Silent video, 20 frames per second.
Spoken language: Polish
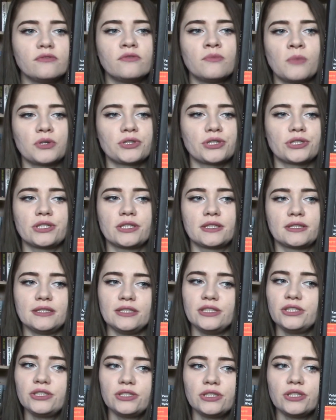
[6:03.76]
ów może się
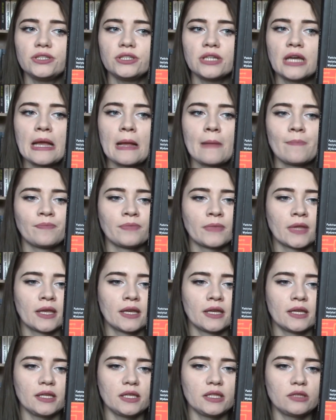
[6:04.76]
ziścić?
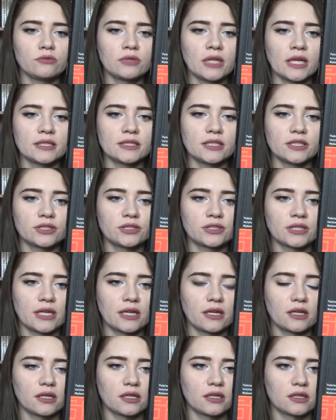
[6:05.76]
I tutaj jest jeszcze
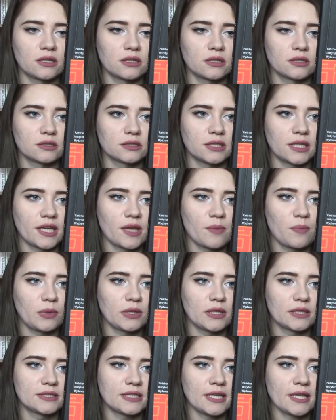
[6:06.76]
e, takie
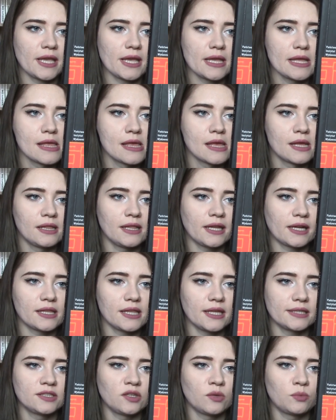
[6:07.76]
polecenie.
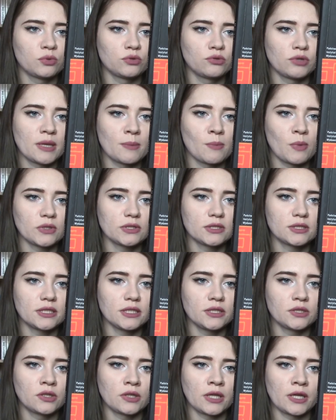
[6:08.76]
Leklezio buduje
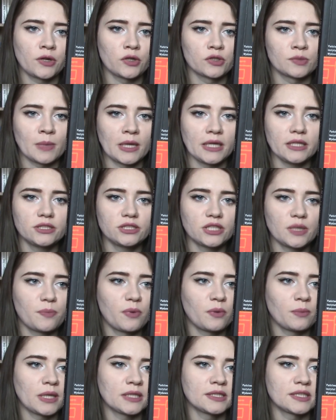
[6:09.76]
mosty i to najrozmaitsze
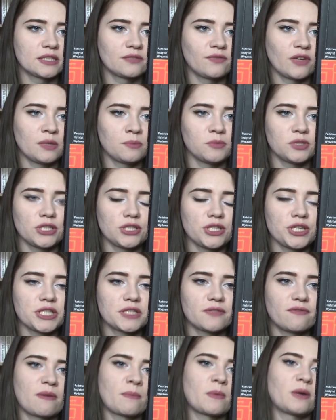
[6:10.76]
pomiędzy swoim
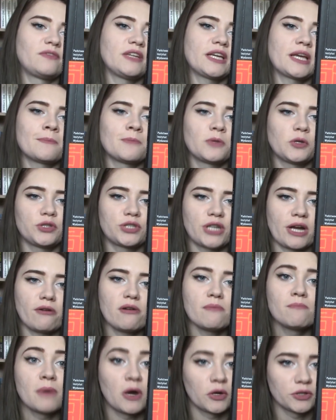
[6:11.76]
dzieciństwem a wiekiem
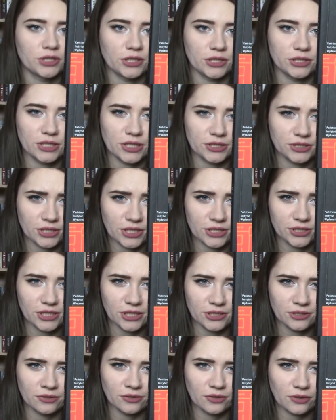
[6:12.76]
dojrzałym. Ma
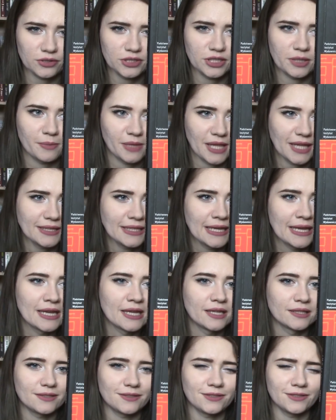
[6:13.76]
68 lat,
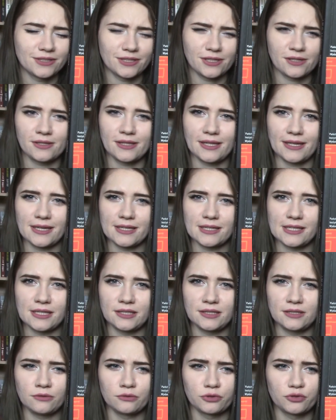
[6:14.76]
czyli, czyli teraz
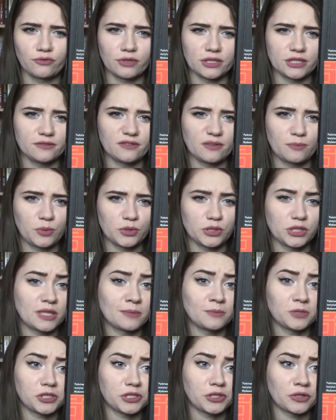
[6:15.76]
jest już właściwie po
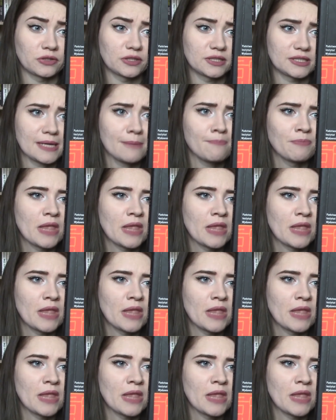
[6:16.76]
70.